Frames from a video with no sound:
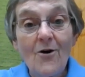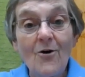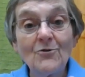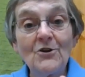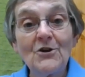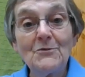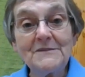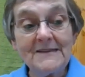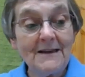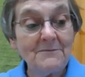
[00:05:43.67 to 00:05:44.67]
on a le
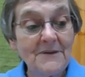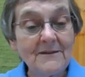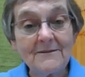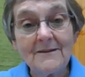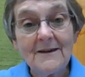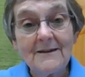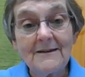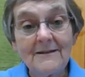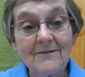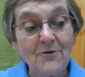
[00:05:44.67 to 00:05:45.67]
psalmiste
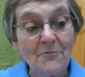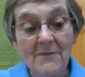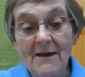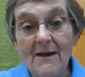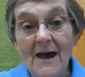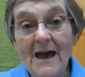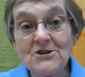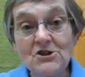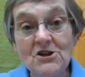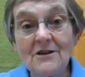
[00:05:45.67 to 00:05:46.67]
qui se met à
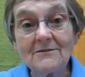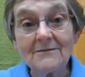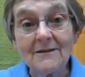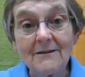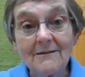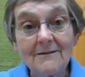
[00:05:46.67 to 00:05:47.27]
chanter.